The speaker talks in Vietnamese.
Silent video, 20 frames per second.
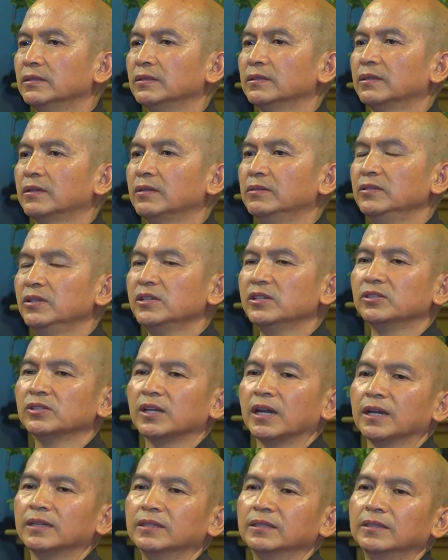kính chia
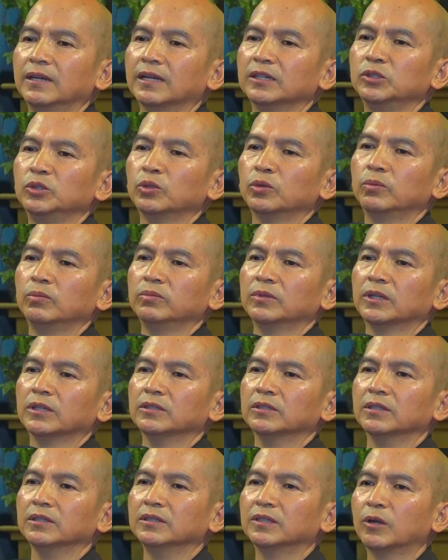sẻ đến đại chúng
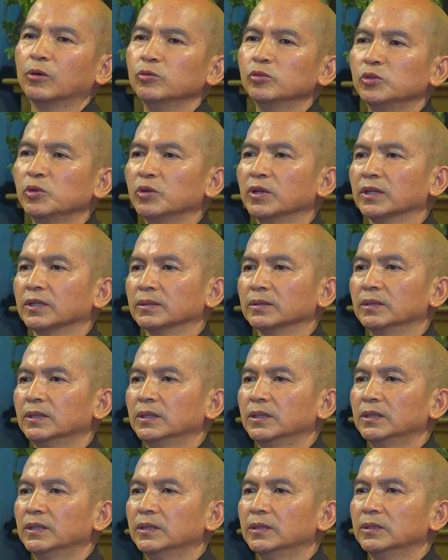những câu chuyện,
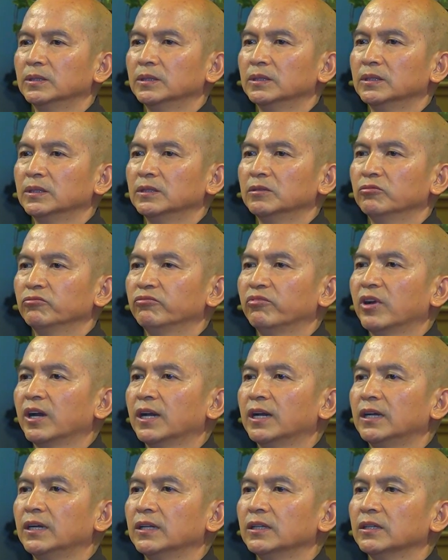
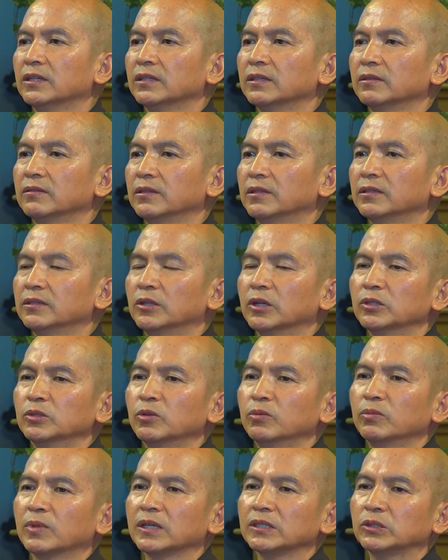và từ đó
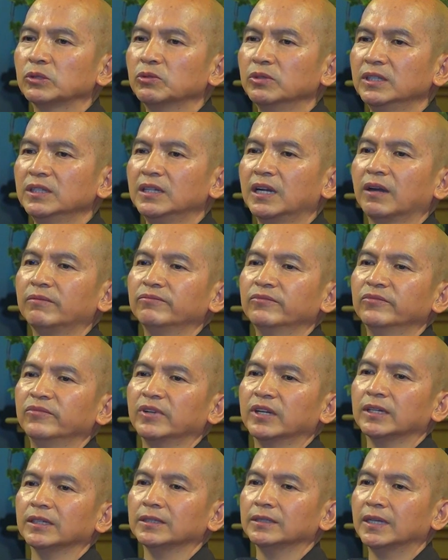chúng ta suy gẫm
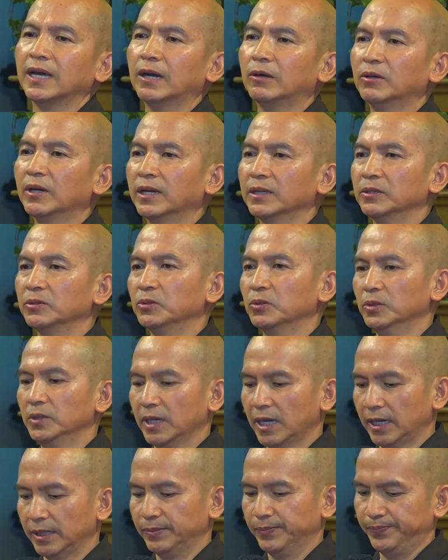về đạo hạnh của
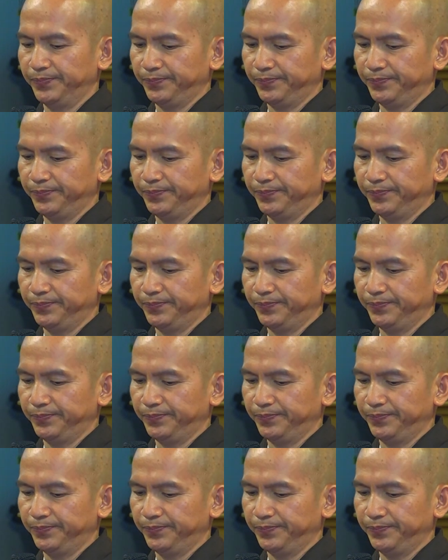Ngài.